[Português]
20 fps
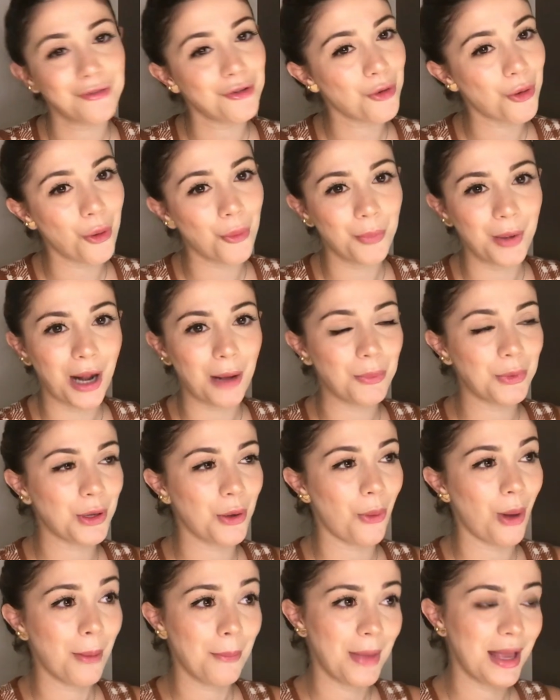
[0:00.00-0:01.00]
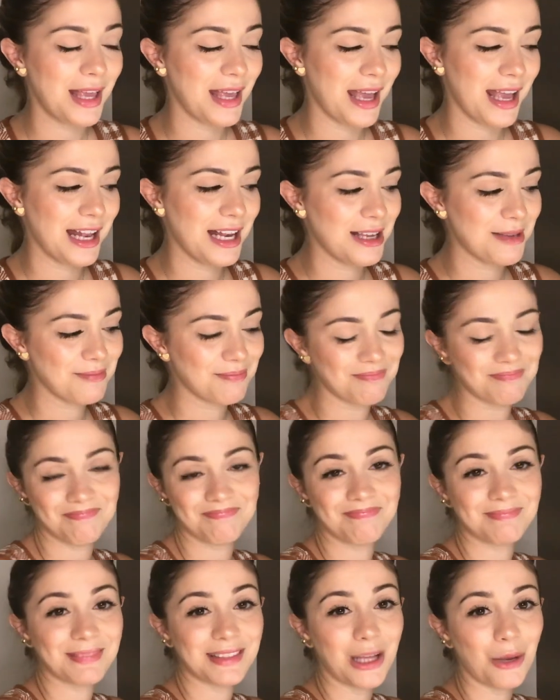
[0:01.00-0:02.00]
vou comprar, porque eu amei ele.
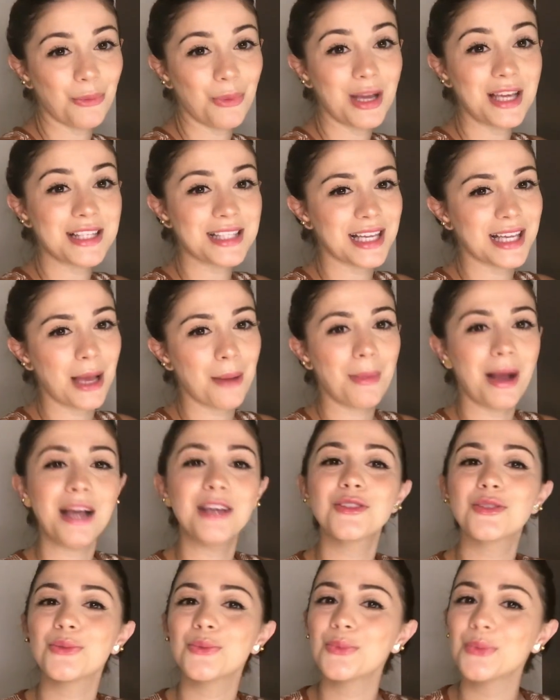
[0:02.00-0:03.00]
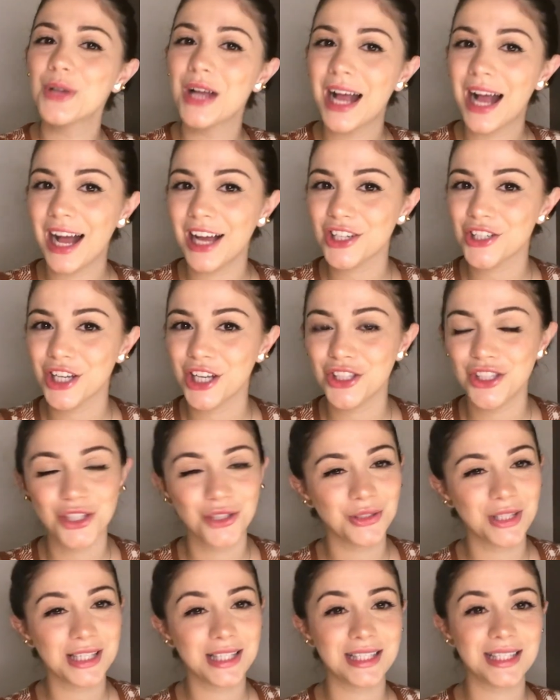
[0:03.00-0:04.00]
Então esse aqui é mais um
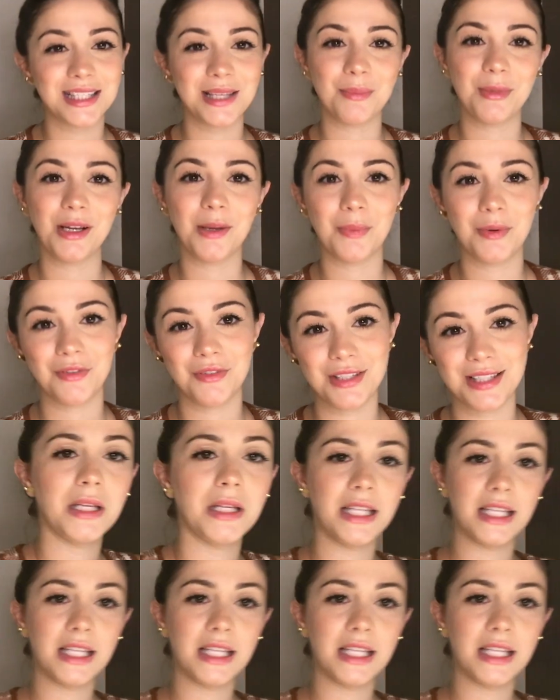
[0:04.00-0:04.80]
achadinho dessa semana pra vocês.